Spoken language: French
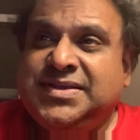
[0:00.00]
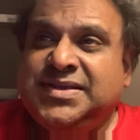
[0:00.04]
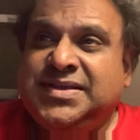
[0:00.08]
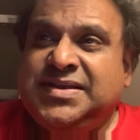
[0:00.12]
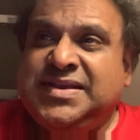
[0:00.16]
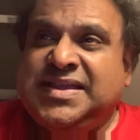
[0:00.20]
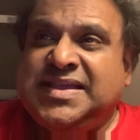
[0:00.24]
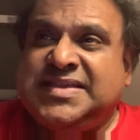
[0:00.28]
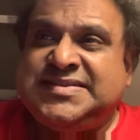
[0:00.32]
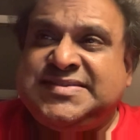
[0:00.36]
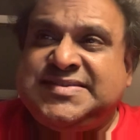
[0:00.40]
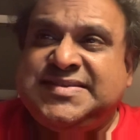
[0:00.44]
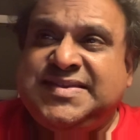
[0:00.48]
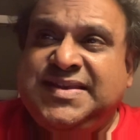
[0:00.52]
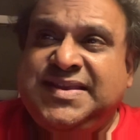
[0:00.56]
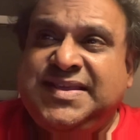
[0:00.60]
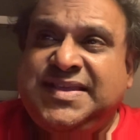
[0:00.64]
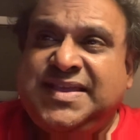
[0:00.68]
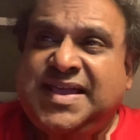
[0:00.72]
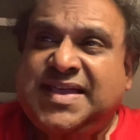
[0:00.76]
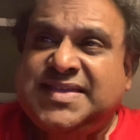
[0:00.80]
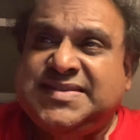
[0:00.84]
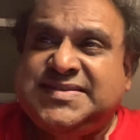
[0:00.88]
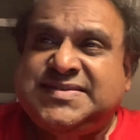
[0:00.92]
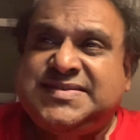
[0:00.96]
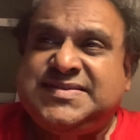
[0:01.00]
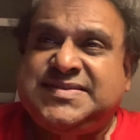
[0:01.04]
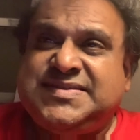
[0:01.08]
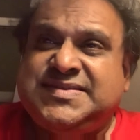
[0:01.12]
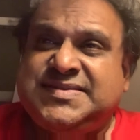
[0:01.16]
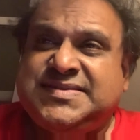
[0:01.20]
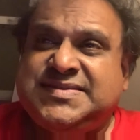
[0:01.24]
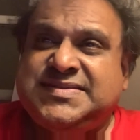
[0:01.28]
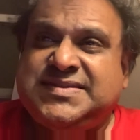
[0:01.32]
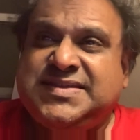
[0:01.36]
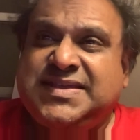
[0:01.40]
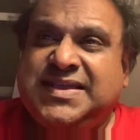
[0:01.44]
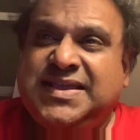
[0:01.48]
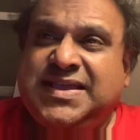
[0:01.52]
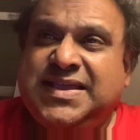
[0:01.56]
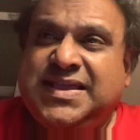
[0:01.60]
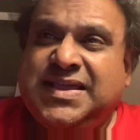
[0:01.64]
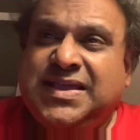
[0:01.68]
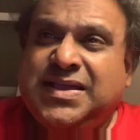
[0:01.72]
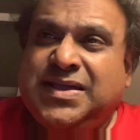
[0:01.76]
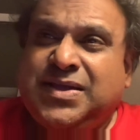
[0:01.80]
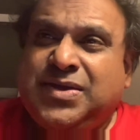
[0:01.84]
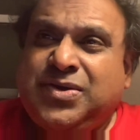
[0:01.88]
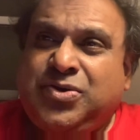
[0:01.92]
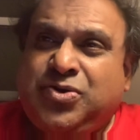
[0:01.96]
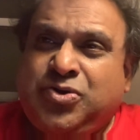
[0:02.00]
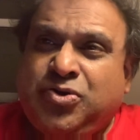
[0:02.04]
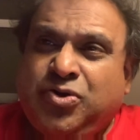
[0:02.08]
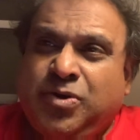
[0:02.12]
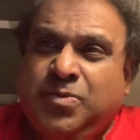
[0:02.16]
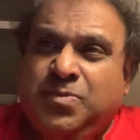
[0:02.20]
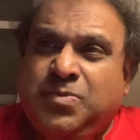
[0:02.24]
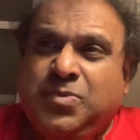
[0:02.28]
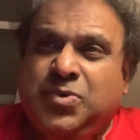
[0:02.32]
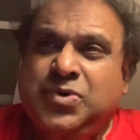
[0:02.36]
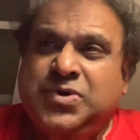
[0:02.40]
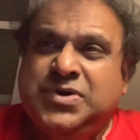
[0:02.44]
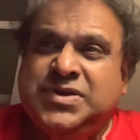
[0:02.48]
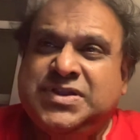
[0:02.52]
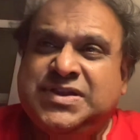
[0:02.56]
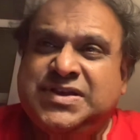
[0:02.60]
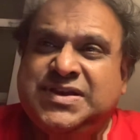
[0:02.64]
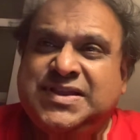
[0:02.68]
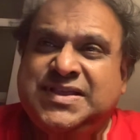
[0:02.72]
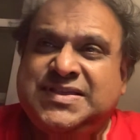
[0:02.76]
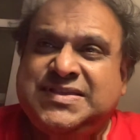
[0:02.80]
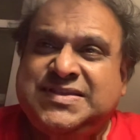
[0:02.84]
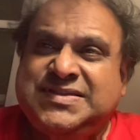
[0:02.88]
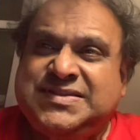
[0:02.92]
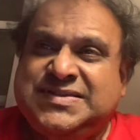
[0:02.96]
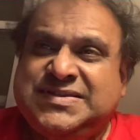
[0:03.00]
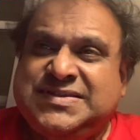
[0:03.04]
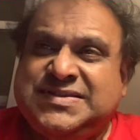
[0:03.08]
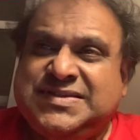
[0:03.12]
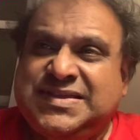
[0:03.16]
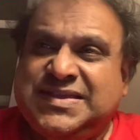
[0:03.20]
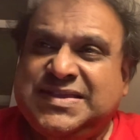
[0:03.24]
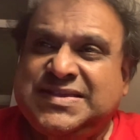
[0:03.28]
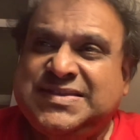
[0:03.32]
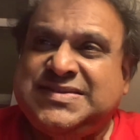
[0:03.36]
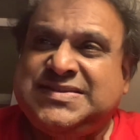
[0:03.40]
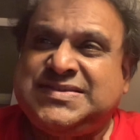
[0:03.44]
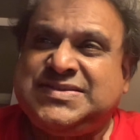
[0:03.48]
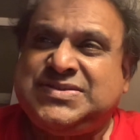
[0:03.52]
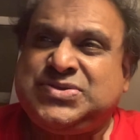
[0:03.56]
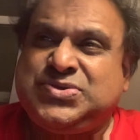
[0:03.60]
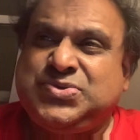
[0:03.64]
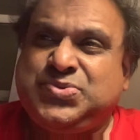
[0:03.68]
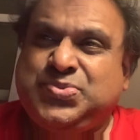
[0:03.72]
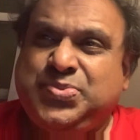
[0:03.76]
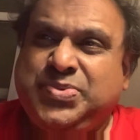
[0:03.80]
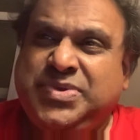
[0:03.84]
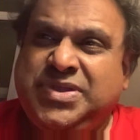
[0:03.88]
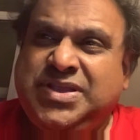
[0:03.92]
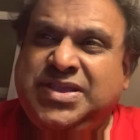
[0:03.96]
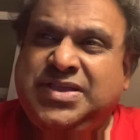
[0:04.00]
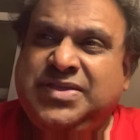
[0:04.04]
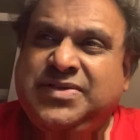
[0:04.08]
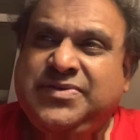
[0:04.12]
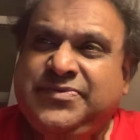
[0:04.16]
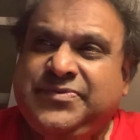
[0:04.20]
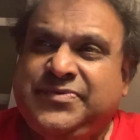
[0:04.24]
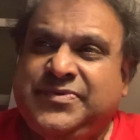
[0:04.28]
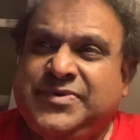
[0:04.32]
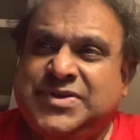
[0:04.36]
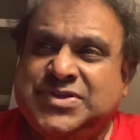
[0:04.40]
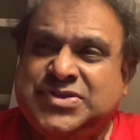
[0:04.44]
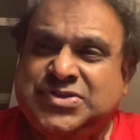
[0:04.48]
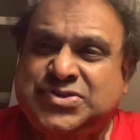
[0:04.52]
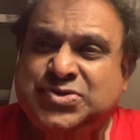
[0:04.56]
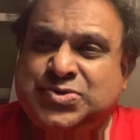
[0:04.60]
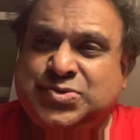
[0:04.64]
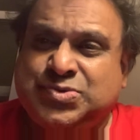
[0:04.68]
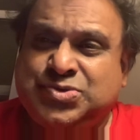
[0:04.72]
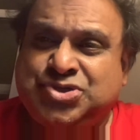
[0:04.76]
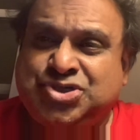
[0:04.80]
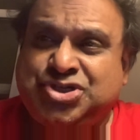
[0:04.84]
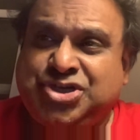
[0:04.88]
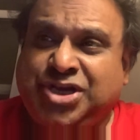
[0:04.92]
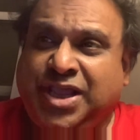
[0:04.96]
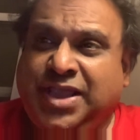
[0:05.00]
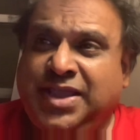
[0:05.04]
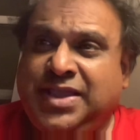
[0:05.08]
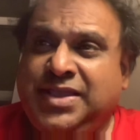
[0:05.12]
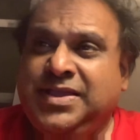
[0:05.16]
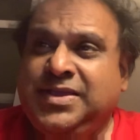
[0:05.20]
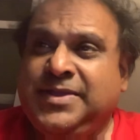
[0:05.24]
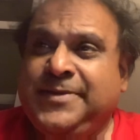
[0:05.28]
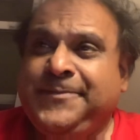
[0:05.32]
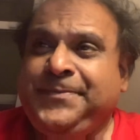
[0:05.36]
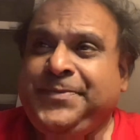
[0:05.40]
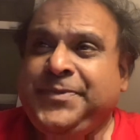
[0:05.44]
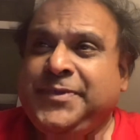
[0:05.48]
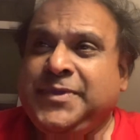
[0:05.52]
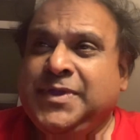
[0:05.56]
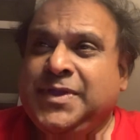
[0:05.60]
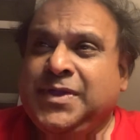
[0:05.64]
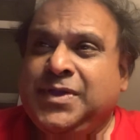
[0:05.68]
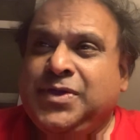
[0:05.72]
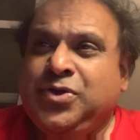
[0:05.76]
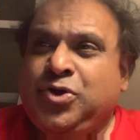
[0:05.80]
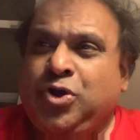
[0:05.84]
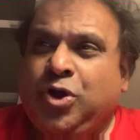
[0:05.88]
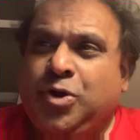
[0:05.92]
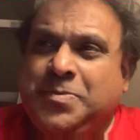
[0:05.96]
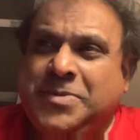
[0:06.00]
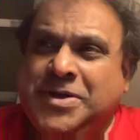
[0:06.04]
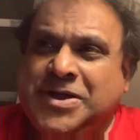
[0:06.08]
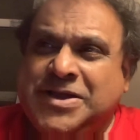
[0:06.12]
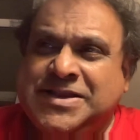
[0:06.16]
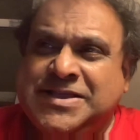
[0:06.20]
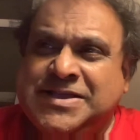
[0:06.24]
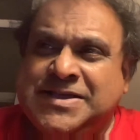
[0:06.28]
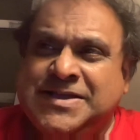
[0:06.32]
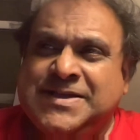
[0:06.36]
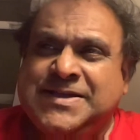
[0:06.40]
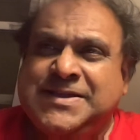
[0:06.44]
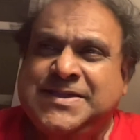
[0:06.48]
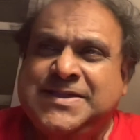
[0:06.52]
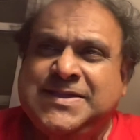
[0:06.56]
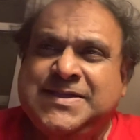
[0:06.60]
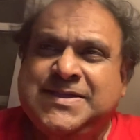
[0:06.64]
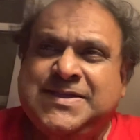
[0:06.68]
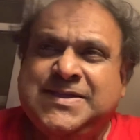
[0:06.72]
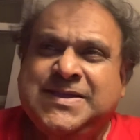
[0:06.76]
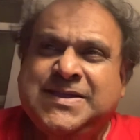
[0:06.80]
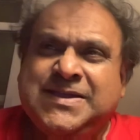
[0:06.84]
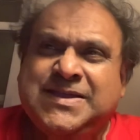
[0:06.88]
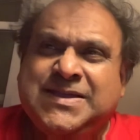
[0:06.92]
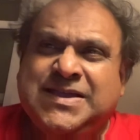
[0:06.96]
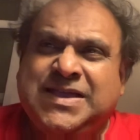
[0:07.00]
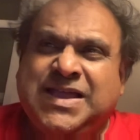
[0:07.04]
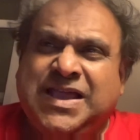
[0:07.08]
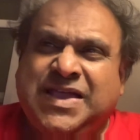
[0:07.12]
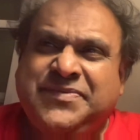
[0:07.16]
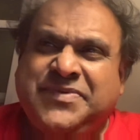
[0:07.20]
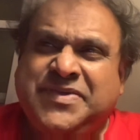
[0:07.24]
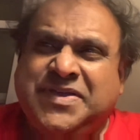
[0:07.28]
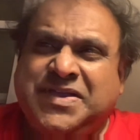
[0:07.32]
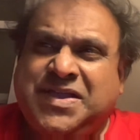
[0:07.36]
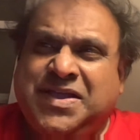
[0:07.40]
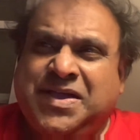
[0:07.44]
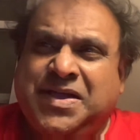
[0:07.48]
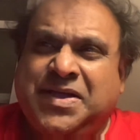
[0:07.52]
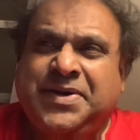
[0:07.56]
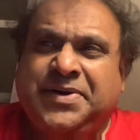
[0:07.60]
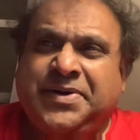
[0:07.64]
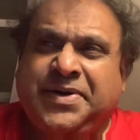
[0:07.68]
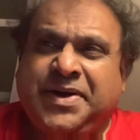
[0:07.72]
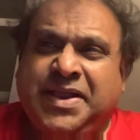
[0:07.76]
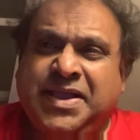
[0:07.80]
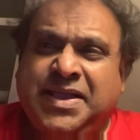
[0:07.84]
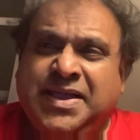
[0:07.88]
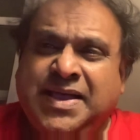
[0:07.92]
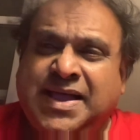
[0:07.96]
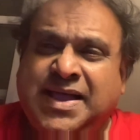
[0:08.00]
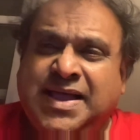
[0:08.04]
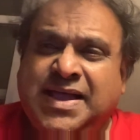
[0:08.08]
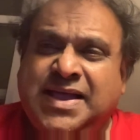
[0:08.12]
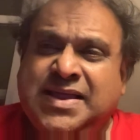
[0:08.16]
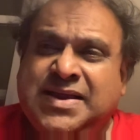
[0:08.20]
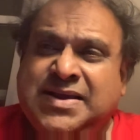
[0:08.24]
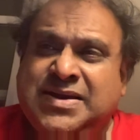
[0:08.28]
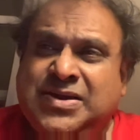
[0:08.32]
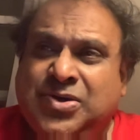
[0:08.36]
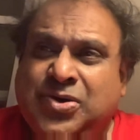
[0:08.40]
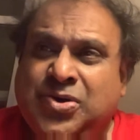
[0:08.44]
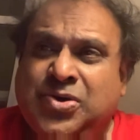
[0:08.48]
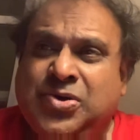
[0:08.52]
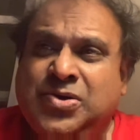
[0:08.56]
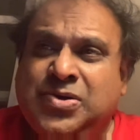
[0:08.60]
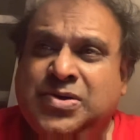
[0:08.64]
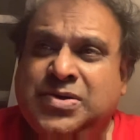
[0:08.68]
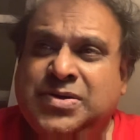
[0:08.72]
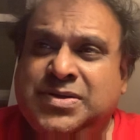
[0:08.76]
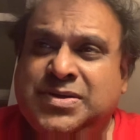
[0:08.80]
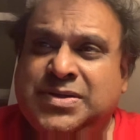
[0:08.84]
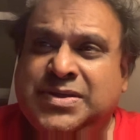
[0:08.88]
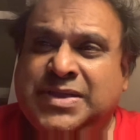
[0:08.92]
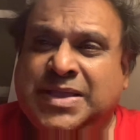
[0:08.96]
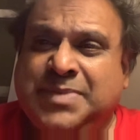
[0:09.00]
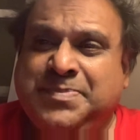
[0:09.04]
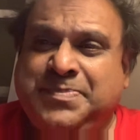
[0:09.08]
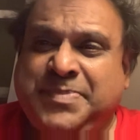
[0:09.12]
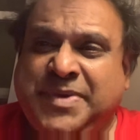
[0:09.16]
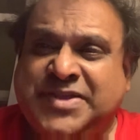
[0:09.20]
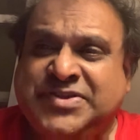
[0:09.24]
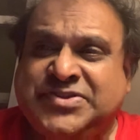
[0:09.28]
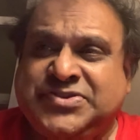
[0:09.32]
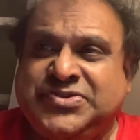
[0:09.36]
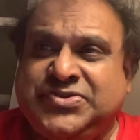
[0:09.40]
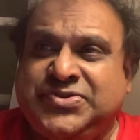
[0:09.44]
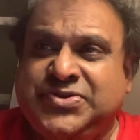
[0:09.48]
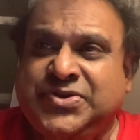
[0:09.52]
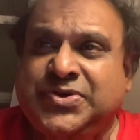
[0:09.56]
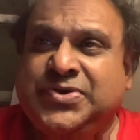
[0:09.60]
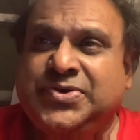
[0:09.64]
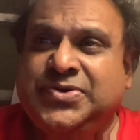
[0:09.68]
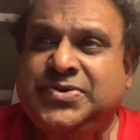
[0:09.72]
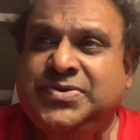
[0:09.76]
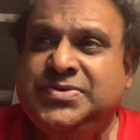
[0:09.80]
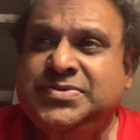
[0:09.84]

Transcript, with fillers: La cinéaste sait comment le laisser suivre le sujet comme un œil avec un regard long et patient.